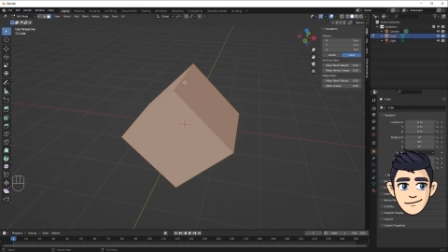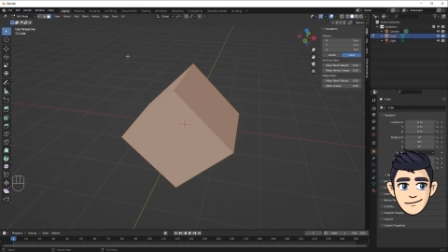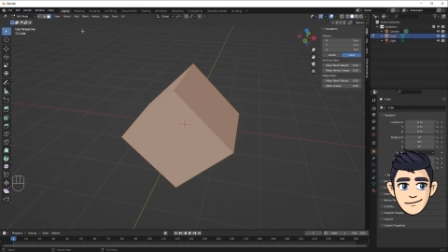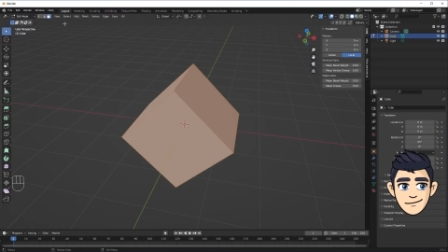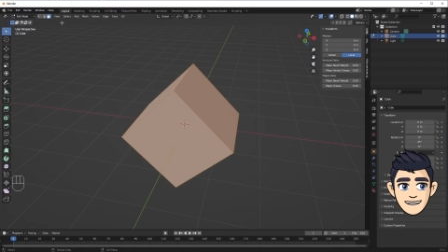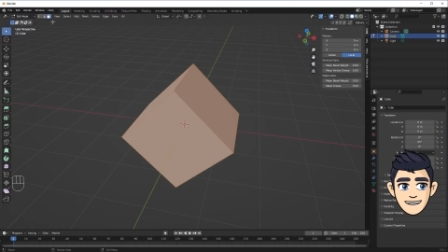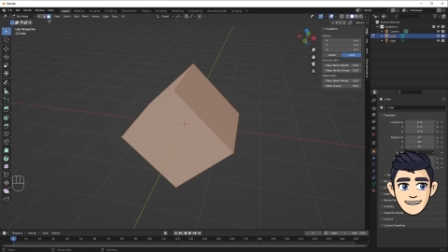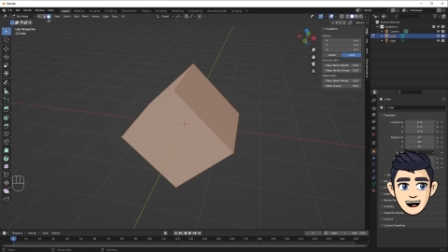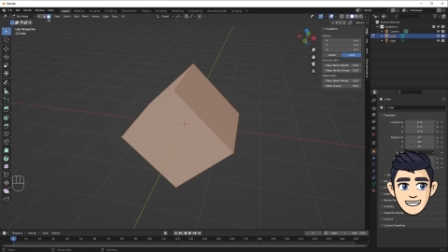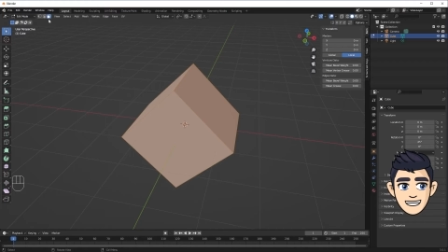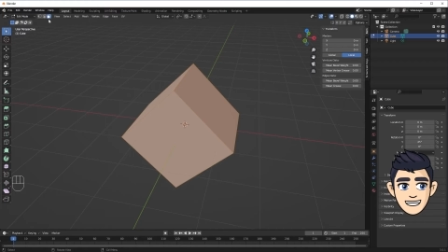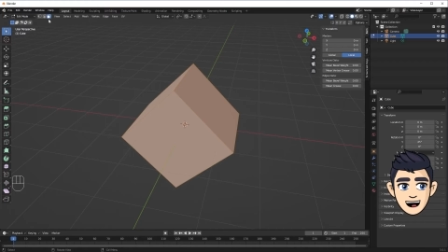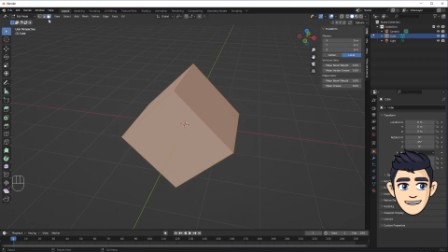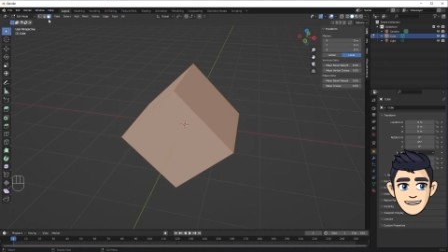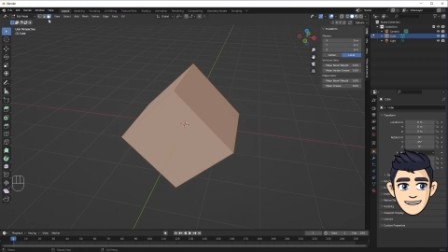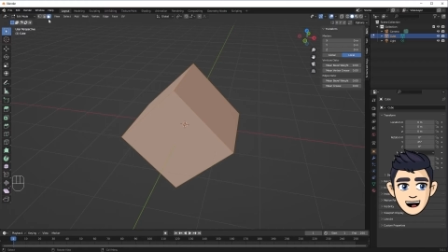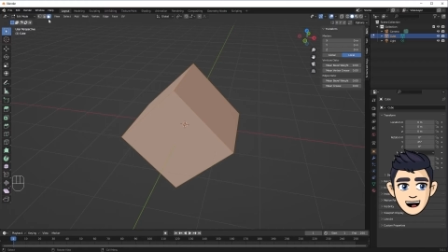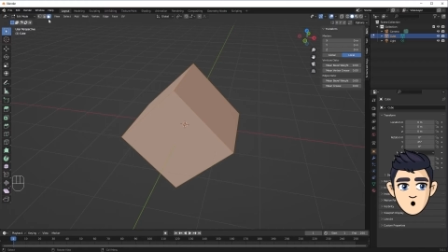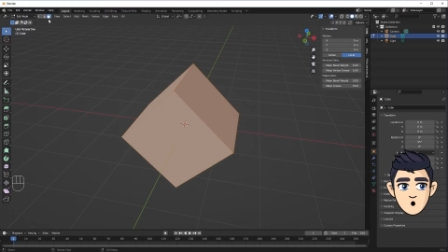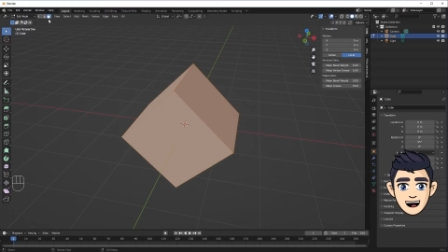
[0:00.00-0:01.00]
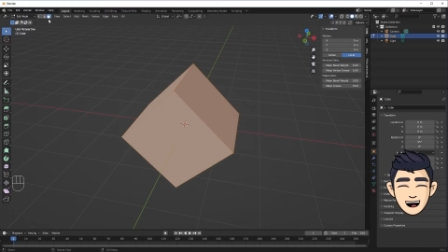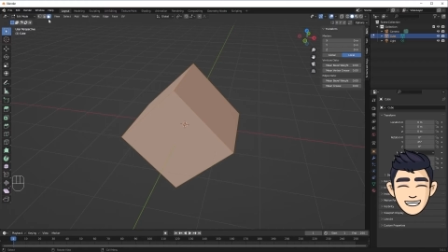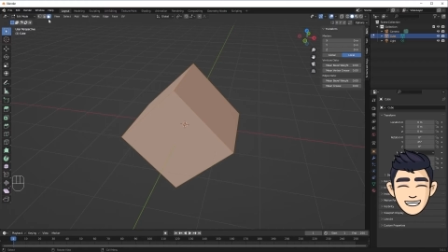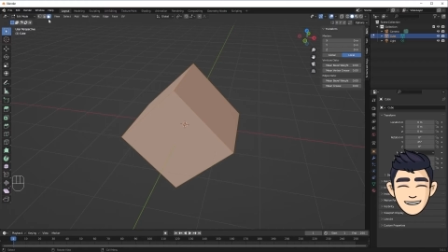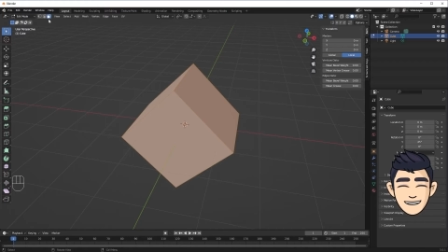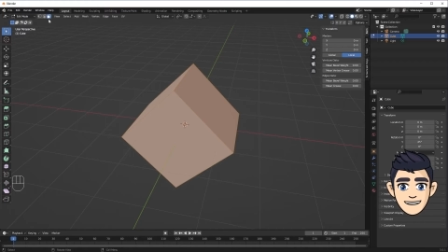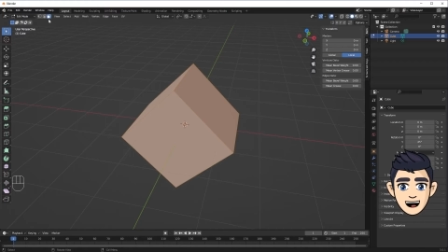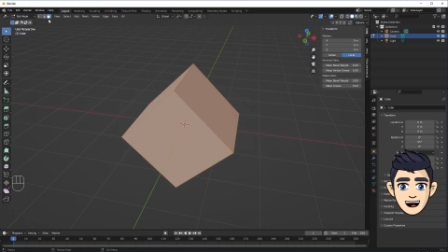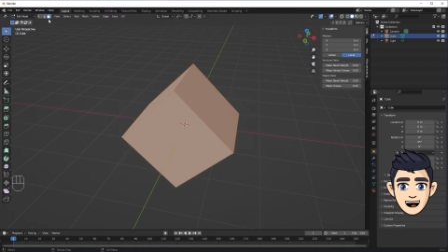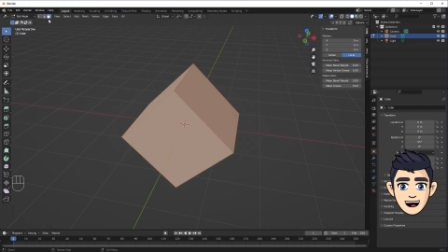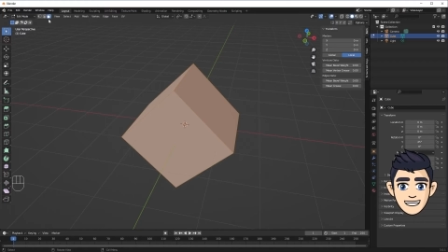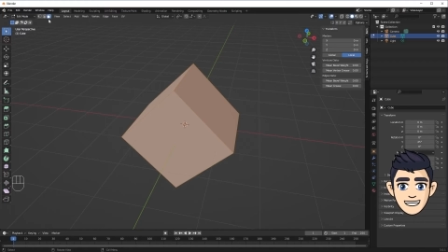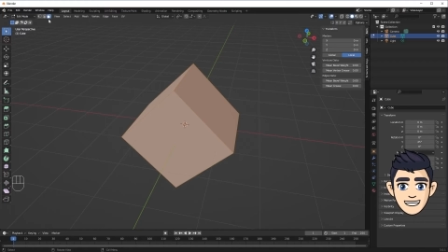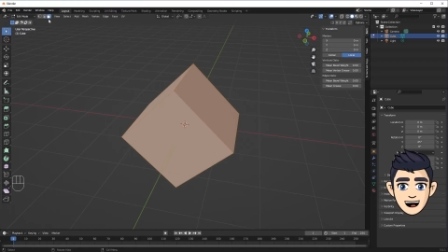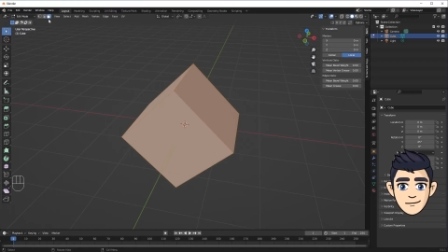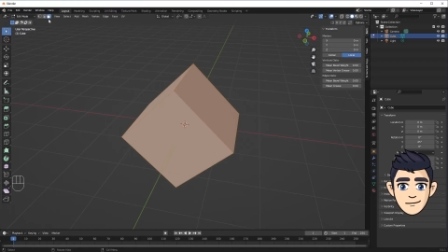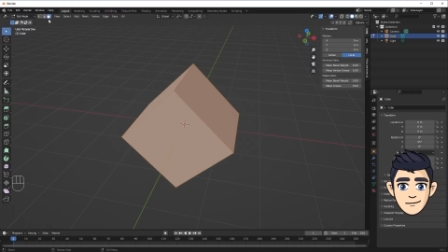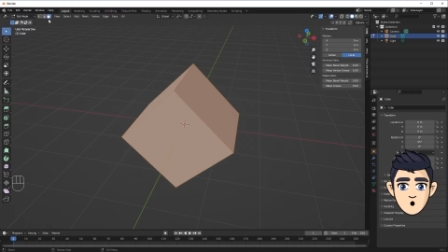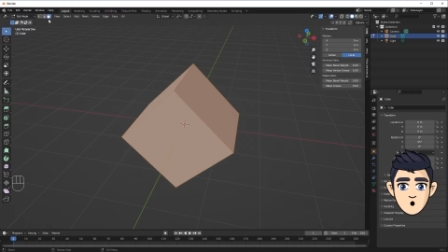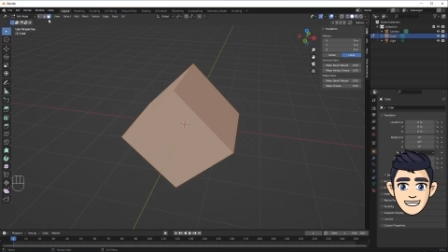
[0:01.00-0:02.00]
좌측 상단의
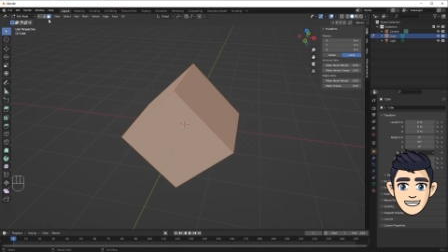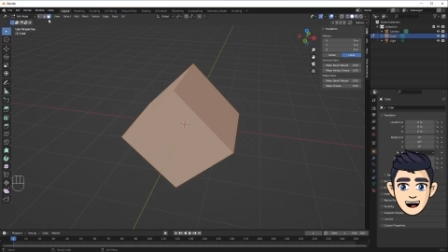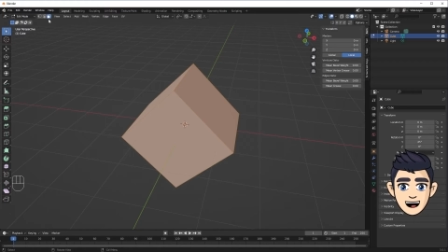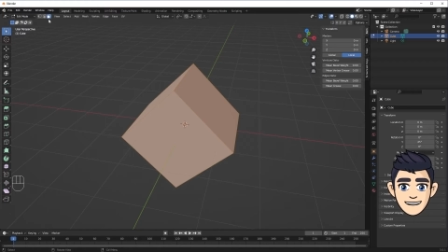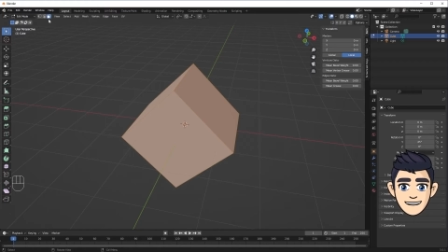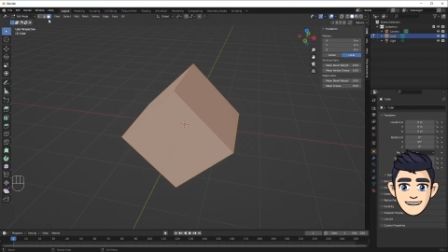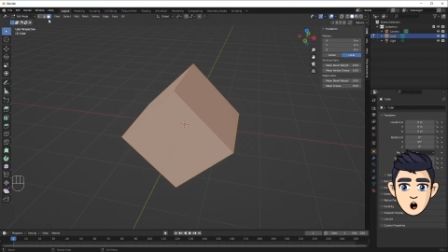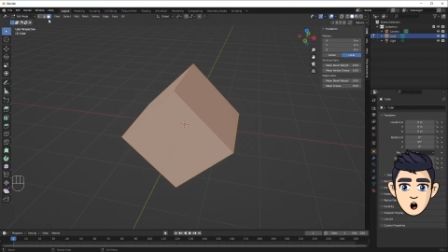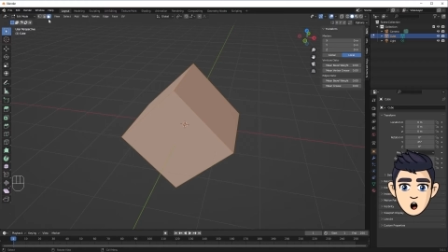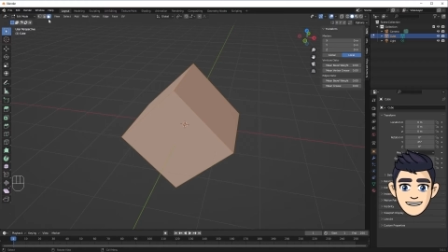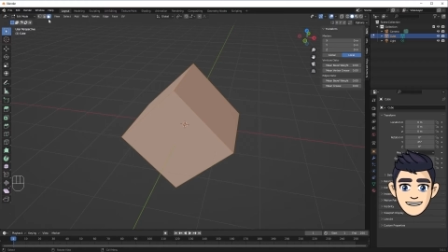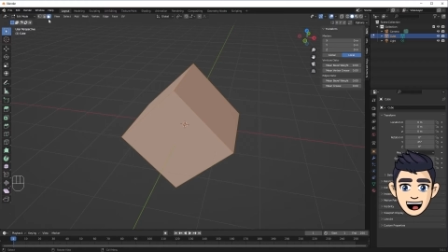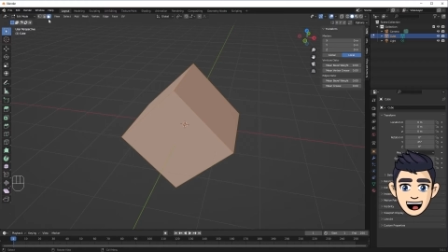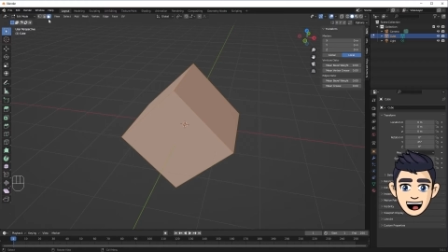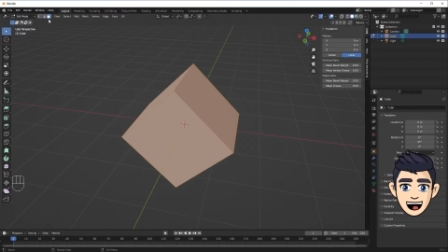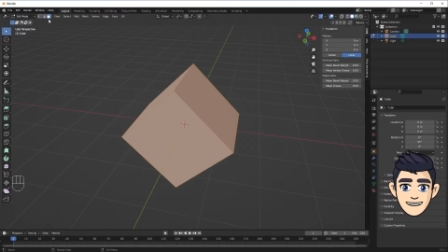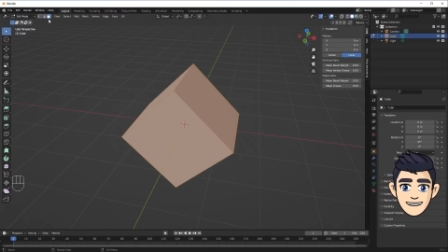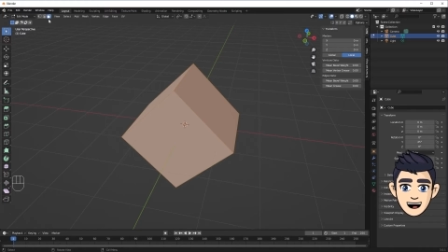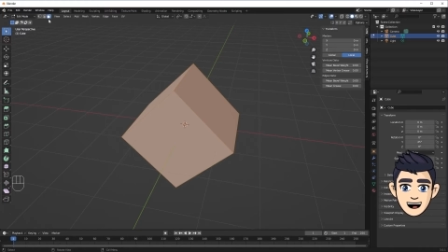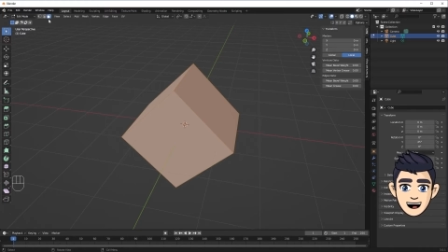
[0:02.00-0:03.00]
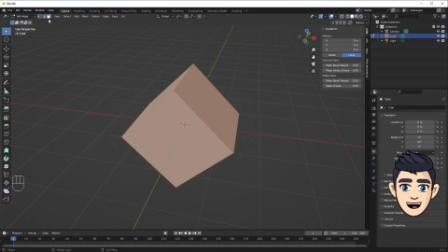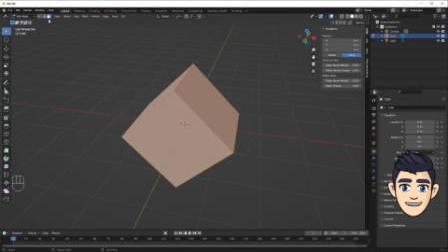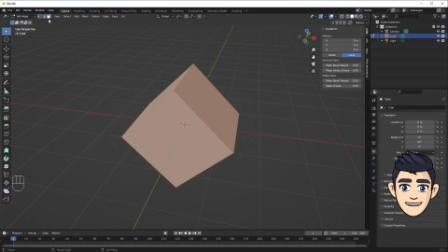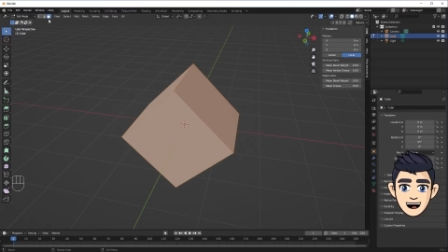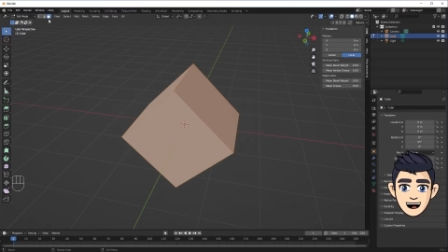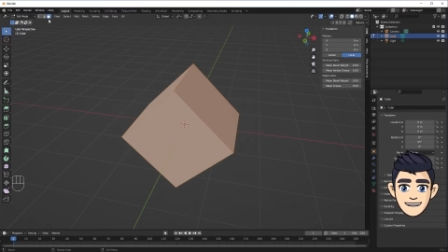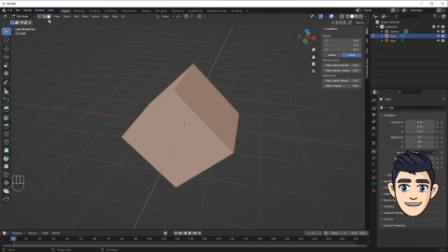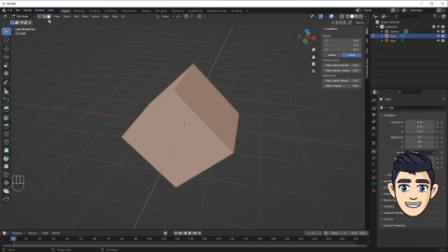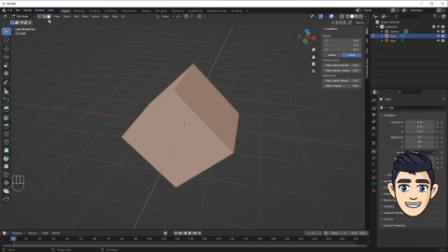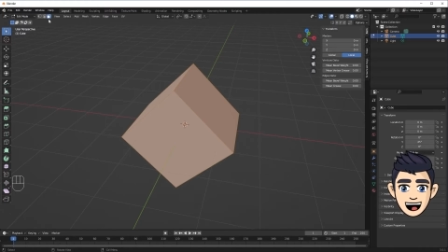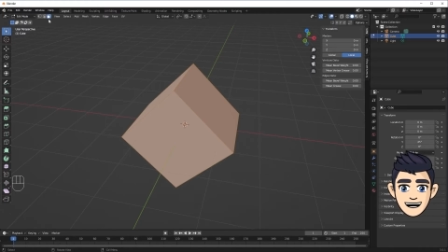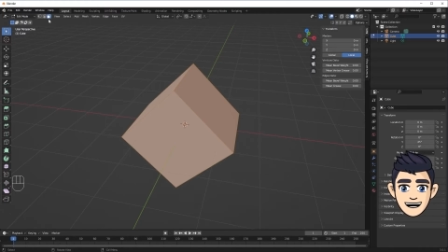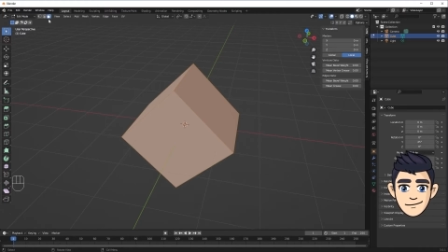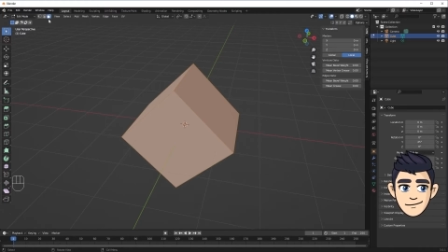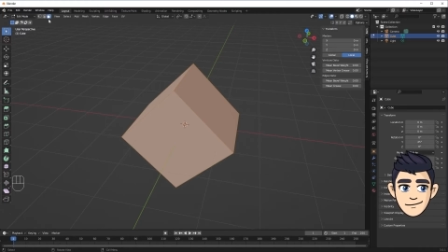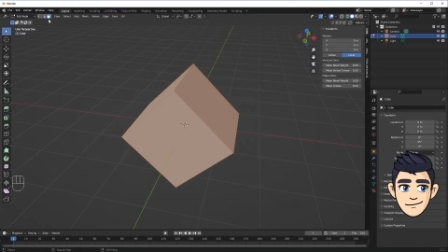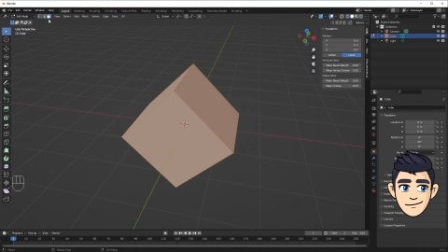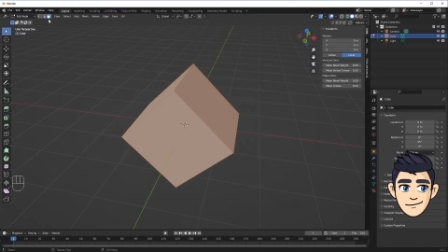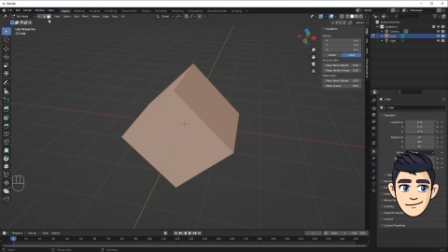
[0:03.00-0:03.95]
셀렉션 모드에서 페이스를 선택합니다.